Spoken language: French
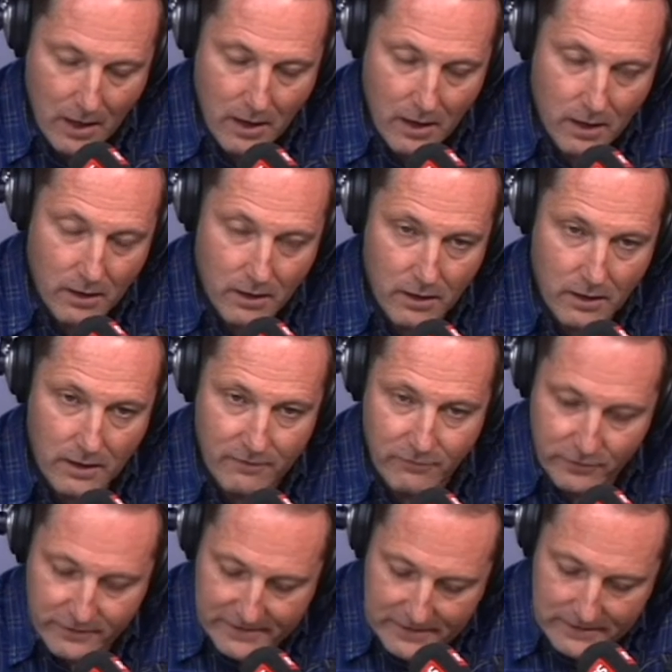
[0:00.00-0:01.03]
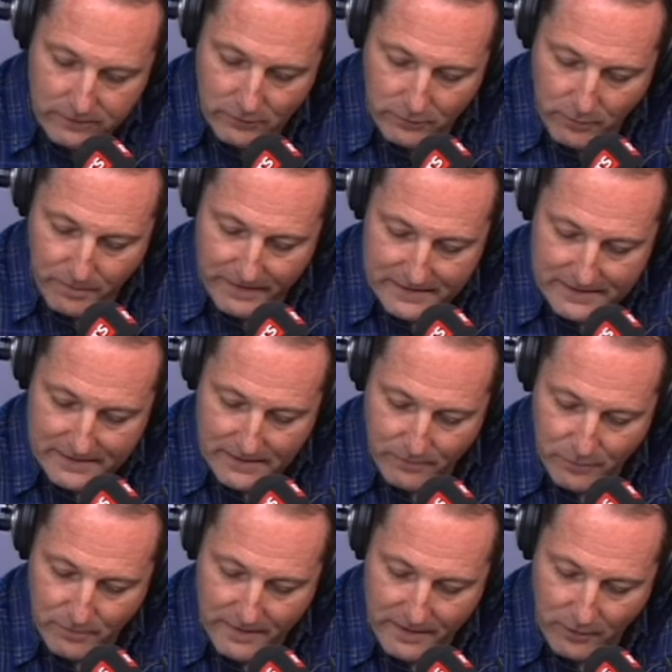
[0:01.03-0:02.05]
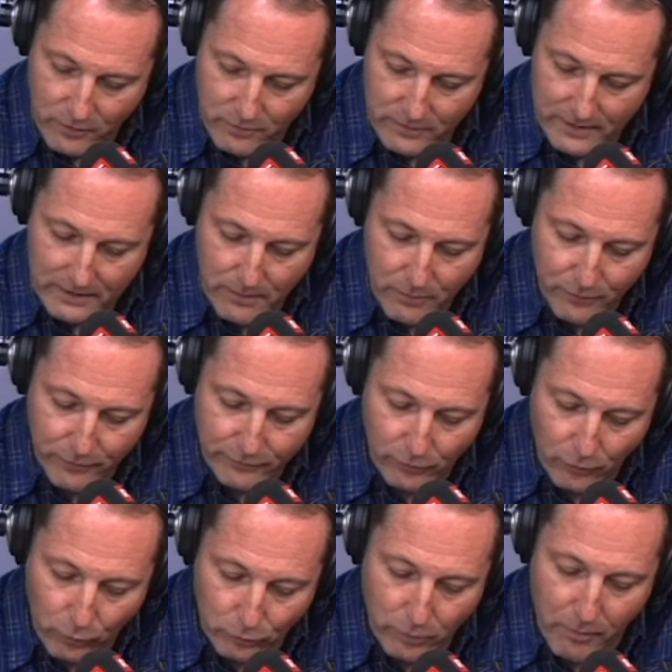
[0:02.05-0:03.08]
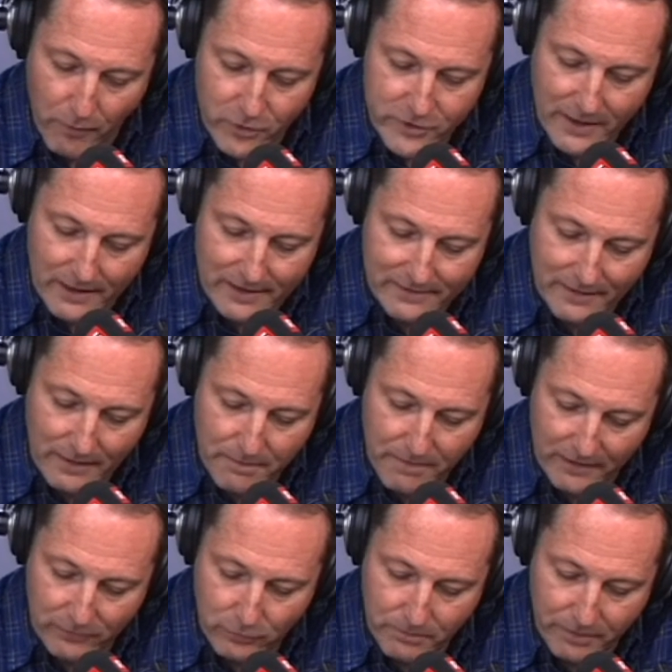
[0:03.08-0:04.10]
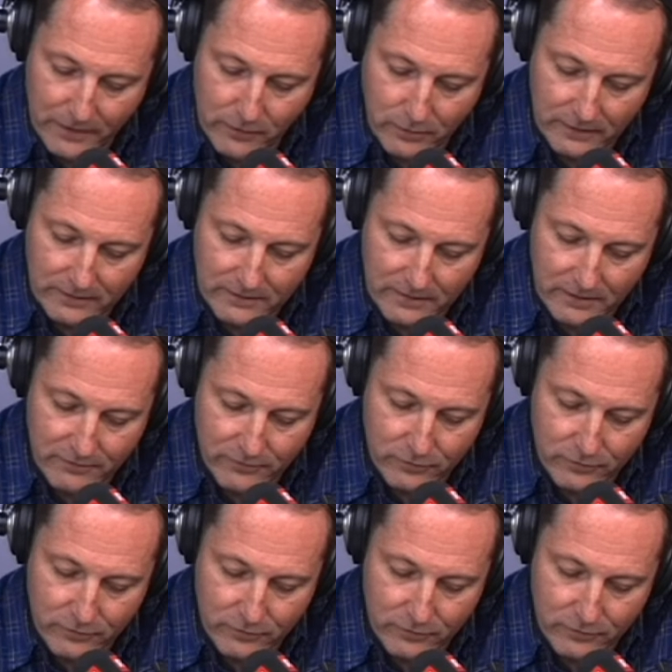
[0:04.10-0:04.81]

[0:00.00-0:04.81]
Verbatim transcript: euh, et vous le dites, le, PDC a publié un communiqué, pour vous, ce contre-projet à Raza n'est pas une priorité.